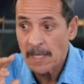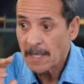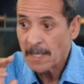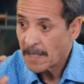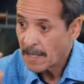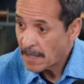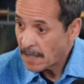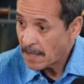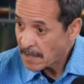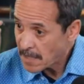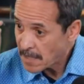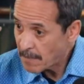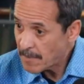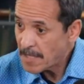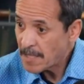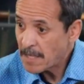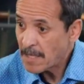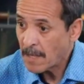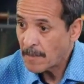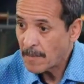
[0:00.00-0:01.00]

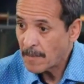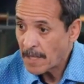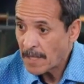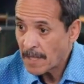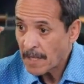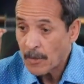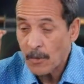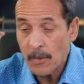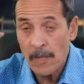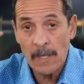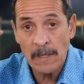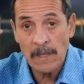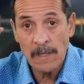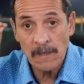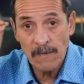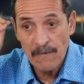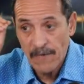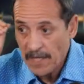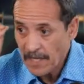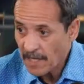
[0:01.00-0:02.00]
نتمنى من الاخوان
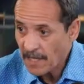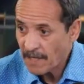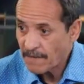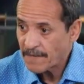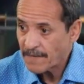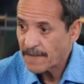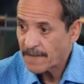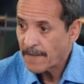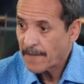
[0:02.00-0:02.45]
في الكاف